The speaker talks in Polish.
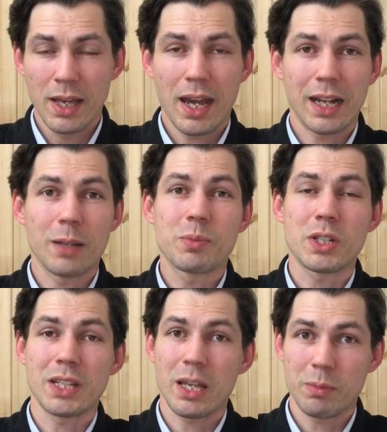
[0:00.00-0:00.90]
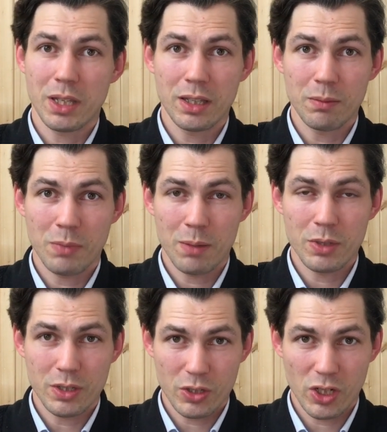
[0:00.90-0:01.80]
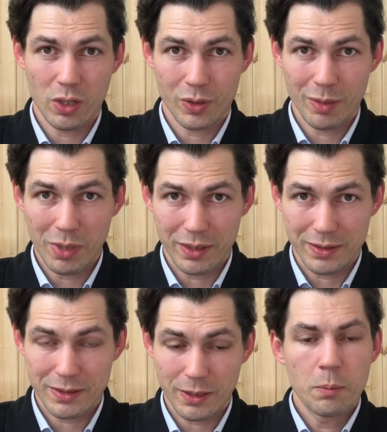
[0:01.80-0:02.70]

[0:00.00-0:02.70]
ale przynajmniej mamy szerokie miejsca.